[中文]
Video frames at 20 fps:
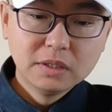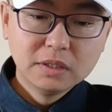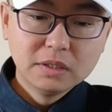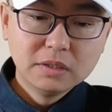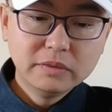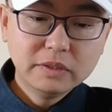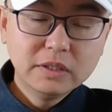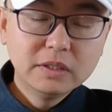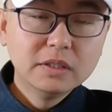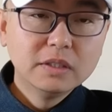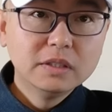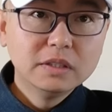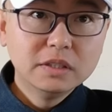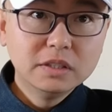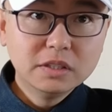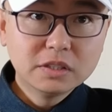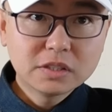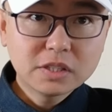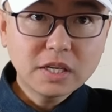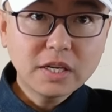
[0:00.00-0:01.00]
因为
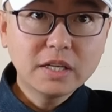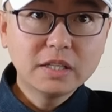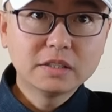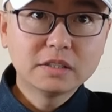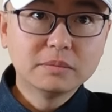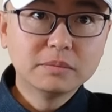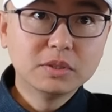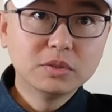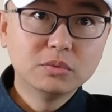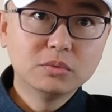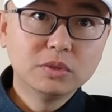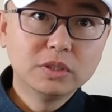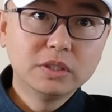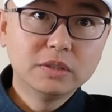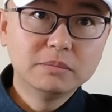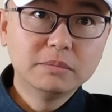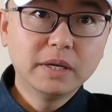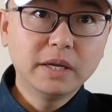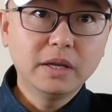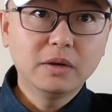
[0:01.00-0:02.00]
你再怎么努
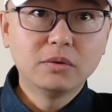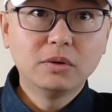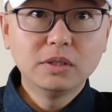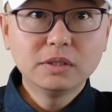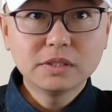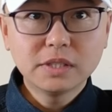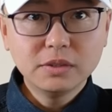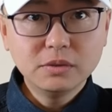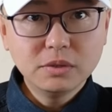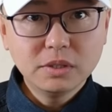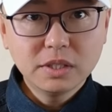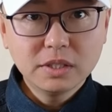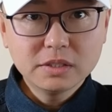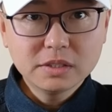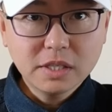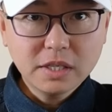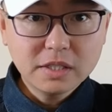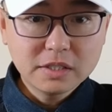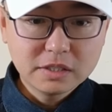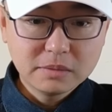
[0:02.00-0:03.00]
力，美国人在越南
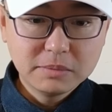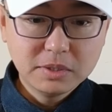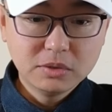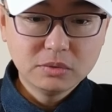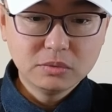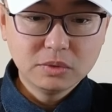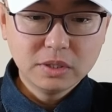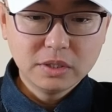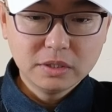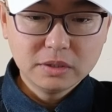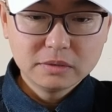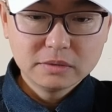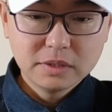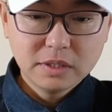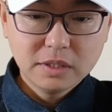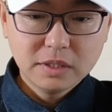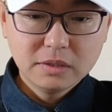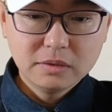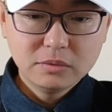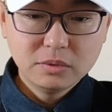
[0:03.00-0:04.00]
再怎么努力
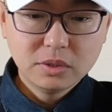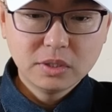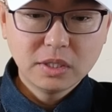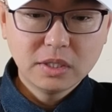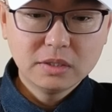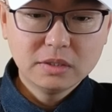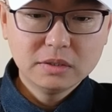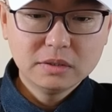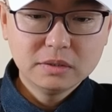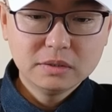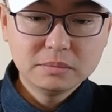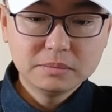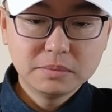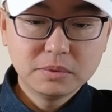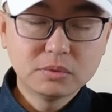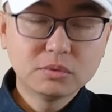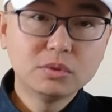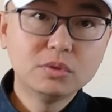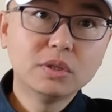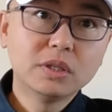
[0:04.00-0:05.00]
啊，越南
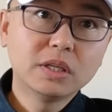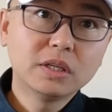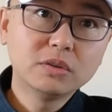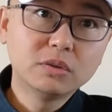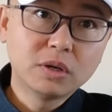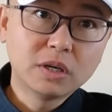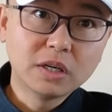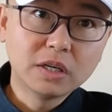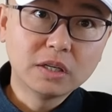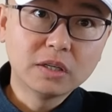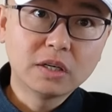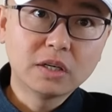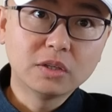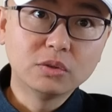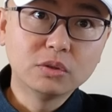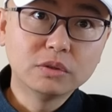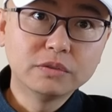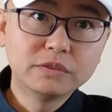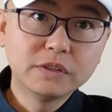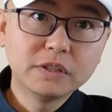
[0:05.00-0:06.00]
比如说越南有很很
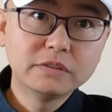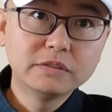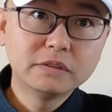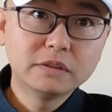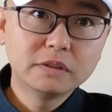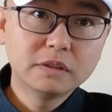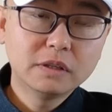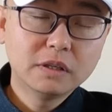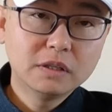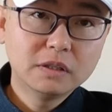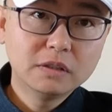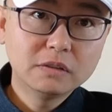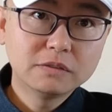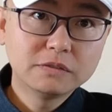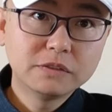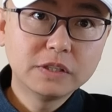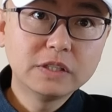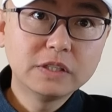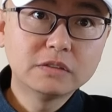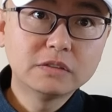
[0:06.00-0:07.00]
多非啊
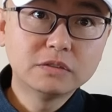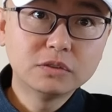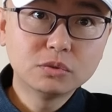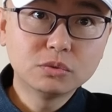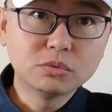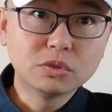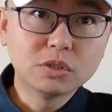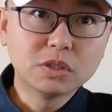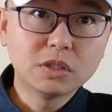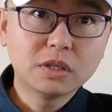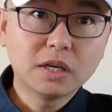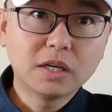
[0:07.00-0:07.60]
非政府组织，